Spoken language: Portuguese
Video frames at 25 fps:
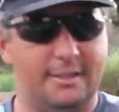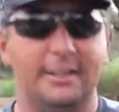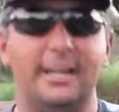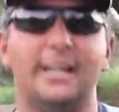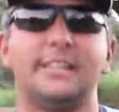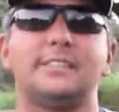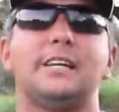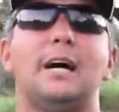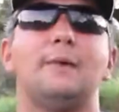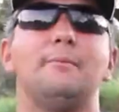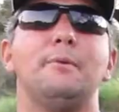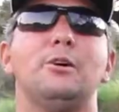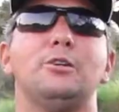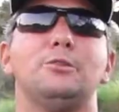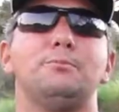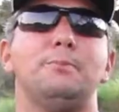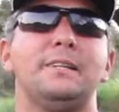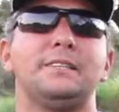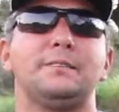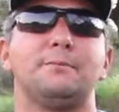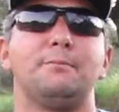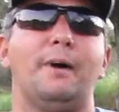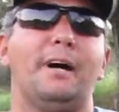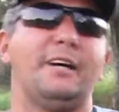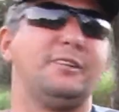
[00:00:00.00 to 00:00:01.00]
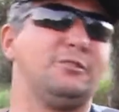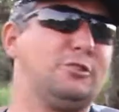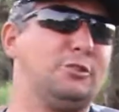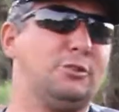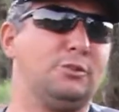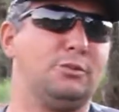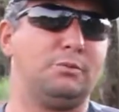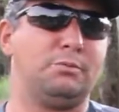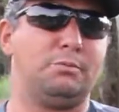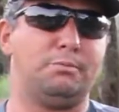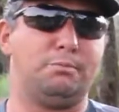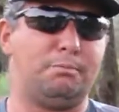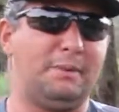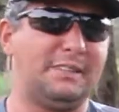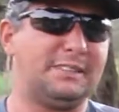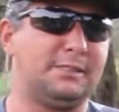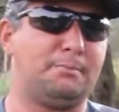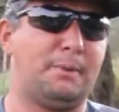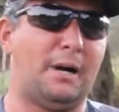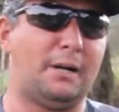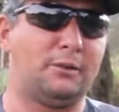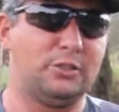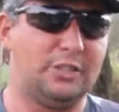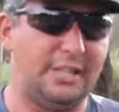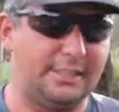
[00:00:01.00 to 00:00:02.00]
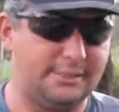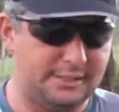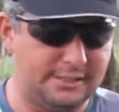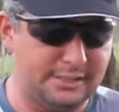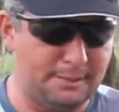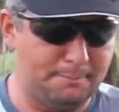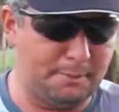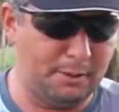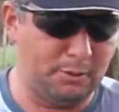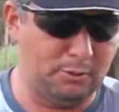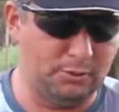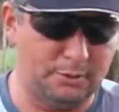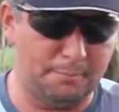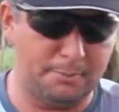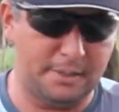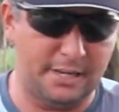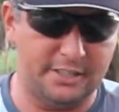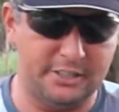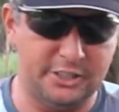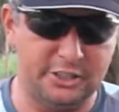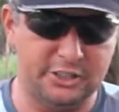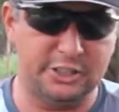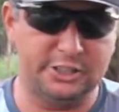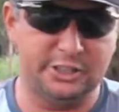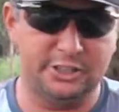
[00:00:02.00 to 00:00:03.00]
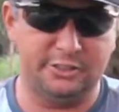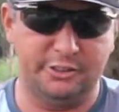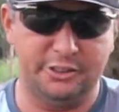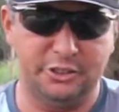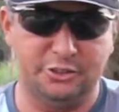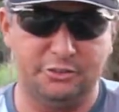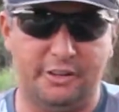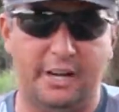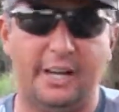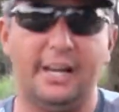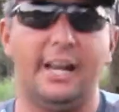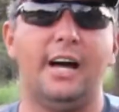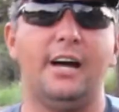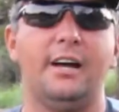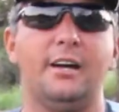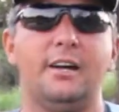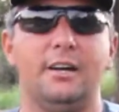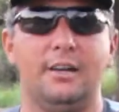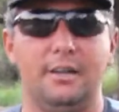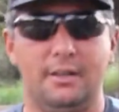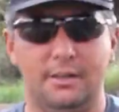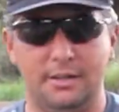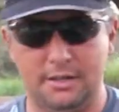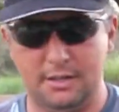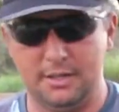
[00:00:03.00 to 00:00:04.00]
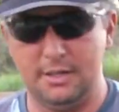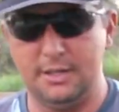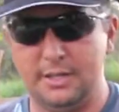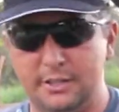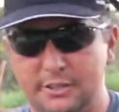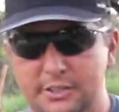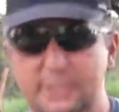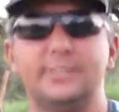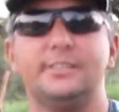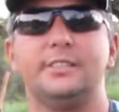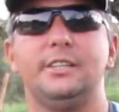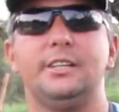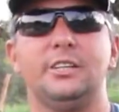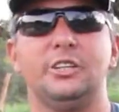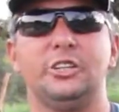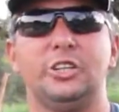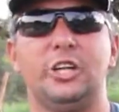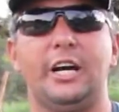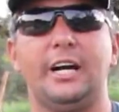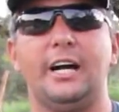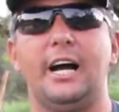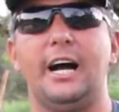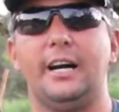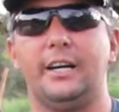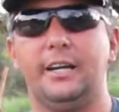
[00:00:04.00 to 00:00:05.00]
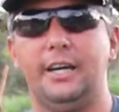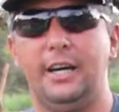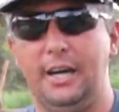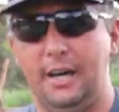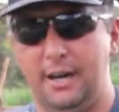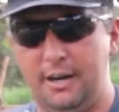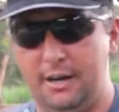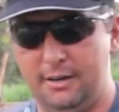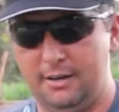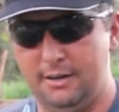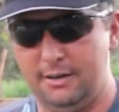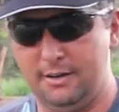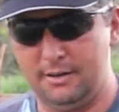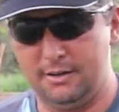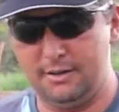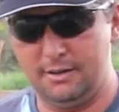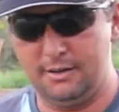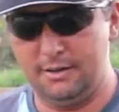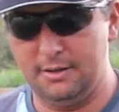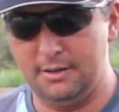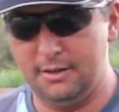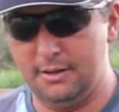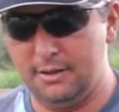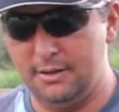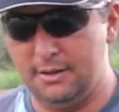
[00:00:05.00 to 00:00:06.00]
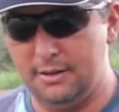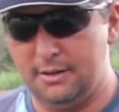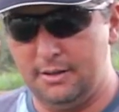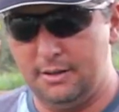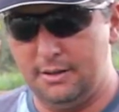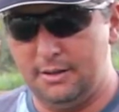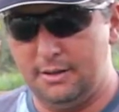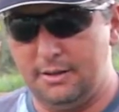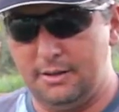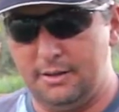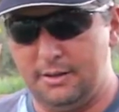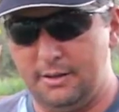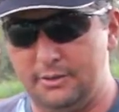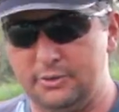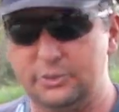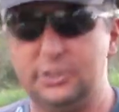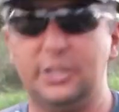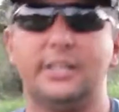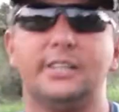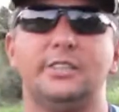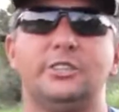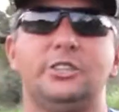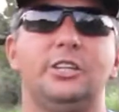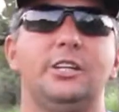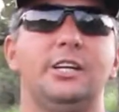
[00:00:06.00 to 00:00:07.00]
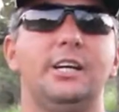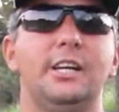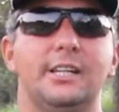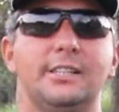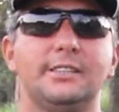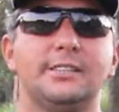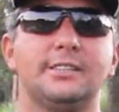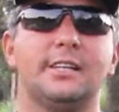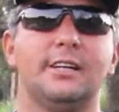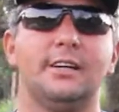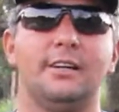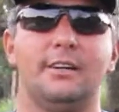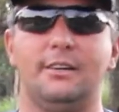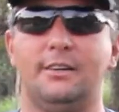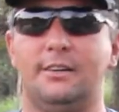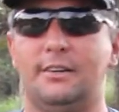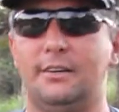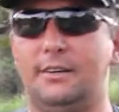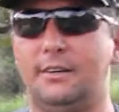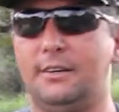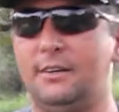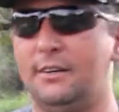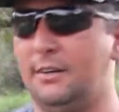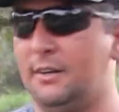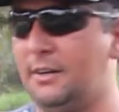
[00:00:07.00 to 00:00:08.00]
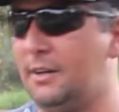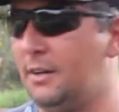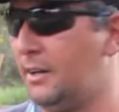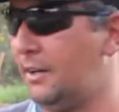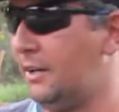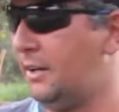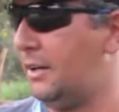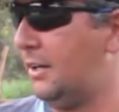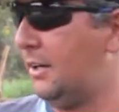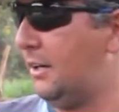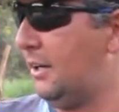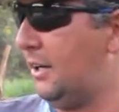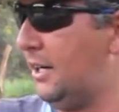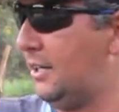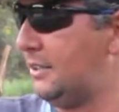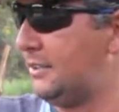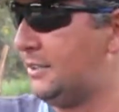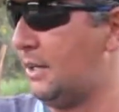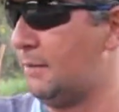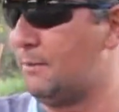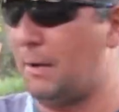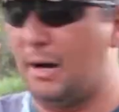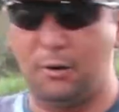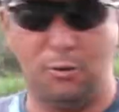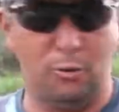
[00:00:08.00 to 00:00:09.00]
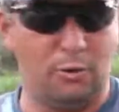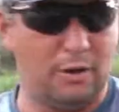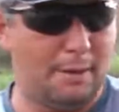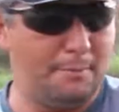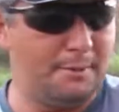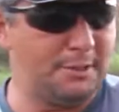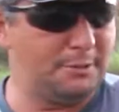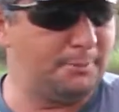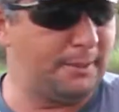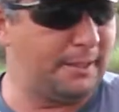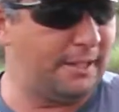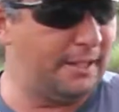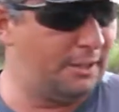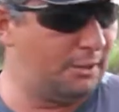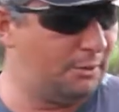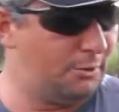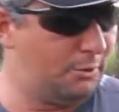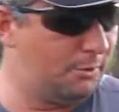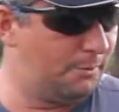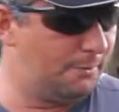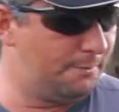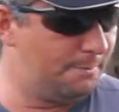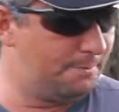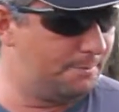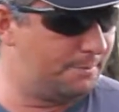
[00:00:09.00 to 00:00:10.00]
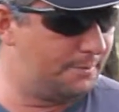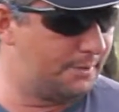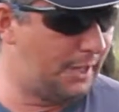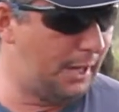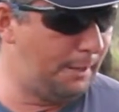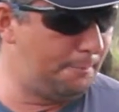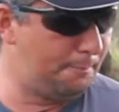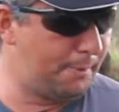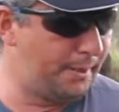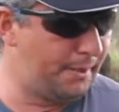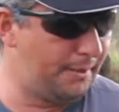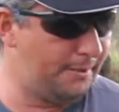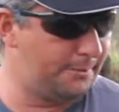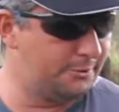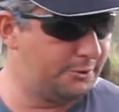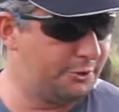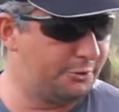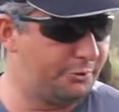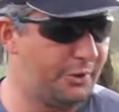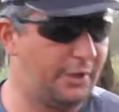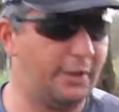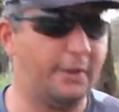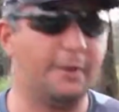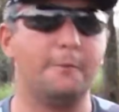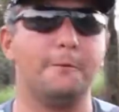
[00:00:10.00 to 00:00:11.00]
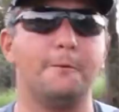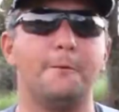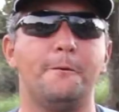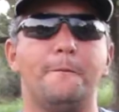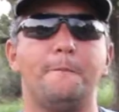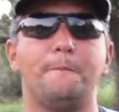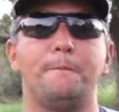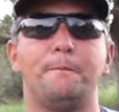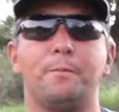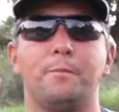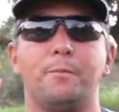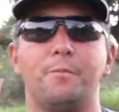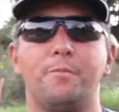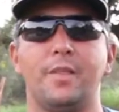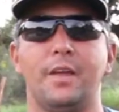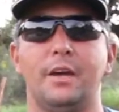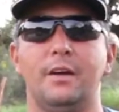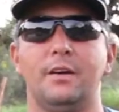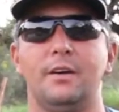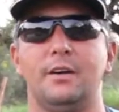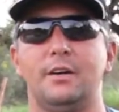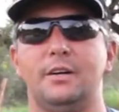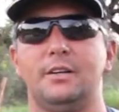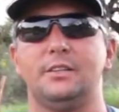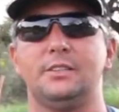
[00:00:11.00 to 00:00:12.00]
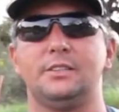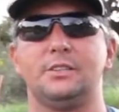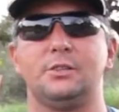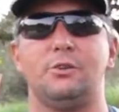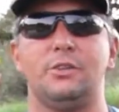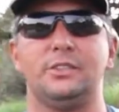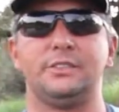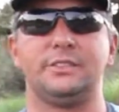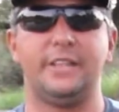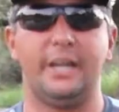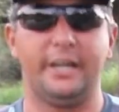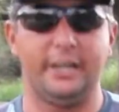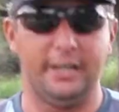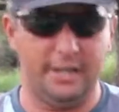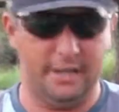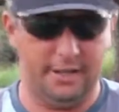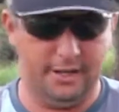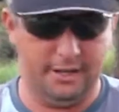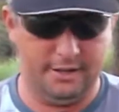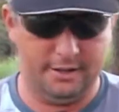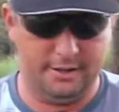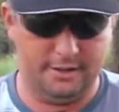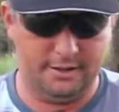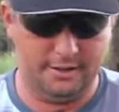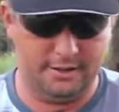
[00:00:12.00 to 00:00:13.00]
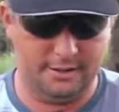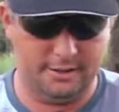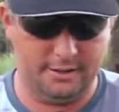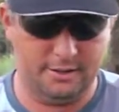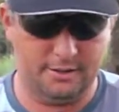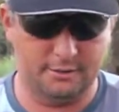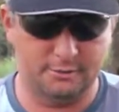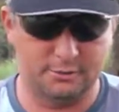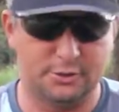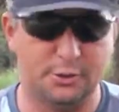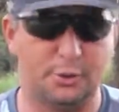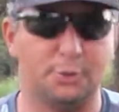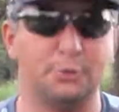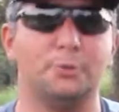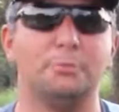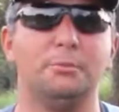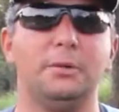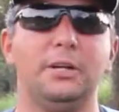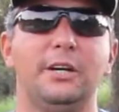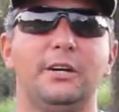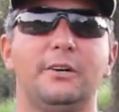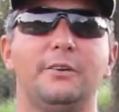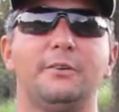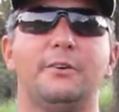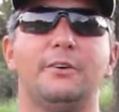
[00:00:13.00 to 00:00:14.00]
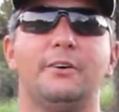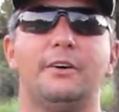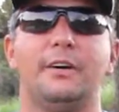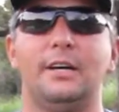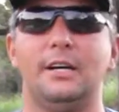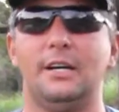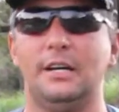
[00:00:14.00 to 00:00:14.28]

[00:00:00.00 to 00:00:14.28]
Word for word: Quer saber onde pesca pago, do, pesca pago do Jaci? Você pergunta pra gente, a gente vai te falar, te ensina a chegar aqui. Dica de isca. Esse tambacu, acabei de pegar ele com tripa de frango. Você consegue aí no seu domingo,